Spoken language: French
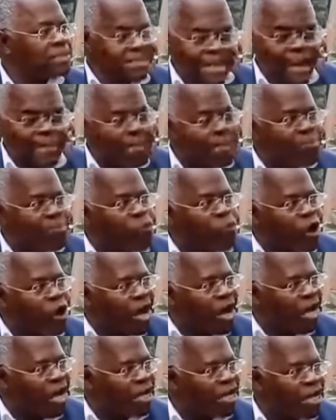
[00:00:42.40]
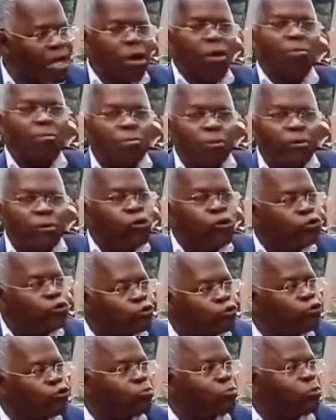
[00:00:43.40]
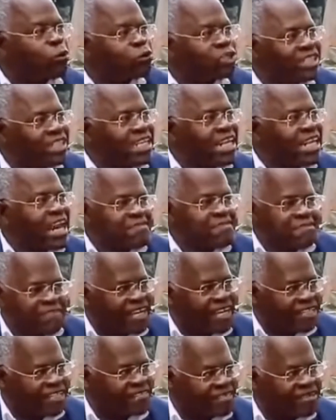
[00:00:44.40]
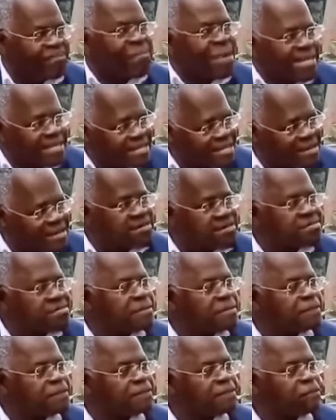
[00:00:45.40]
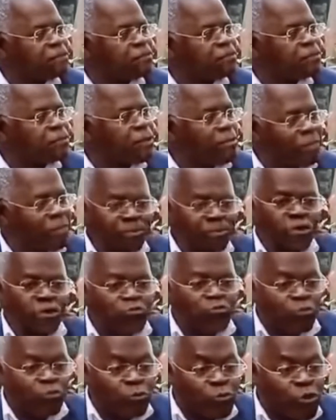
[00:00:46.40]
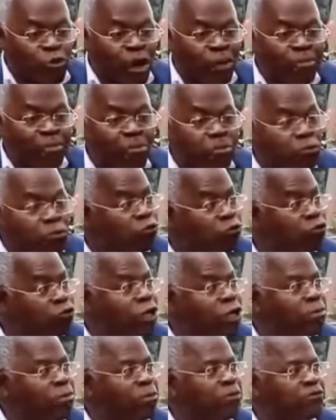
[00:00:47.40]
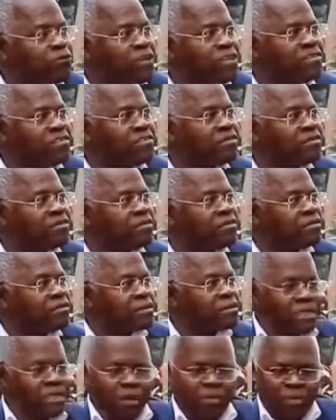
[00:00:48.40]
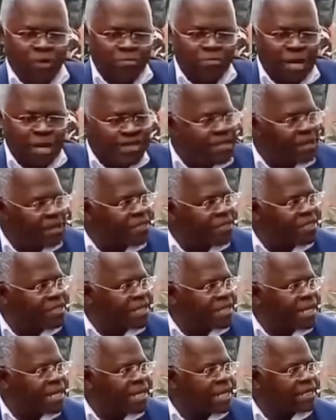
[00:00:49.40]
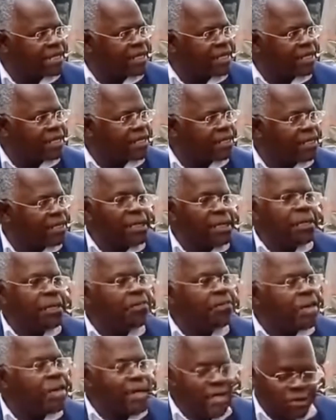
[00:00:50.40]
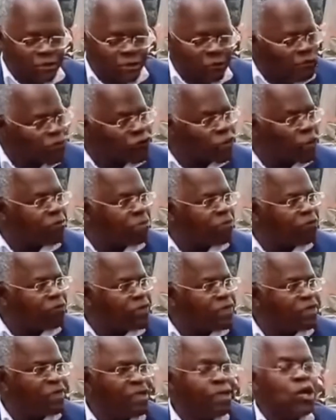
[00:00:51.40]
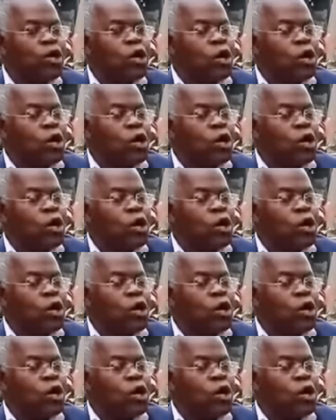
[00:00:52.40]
Sa mémoire peut supporter la vérité maintenant. Parce que pour moi, Mobutu fut un prophète, qui a peut-être mal terminé sa carrière, mais ce fut un prophète.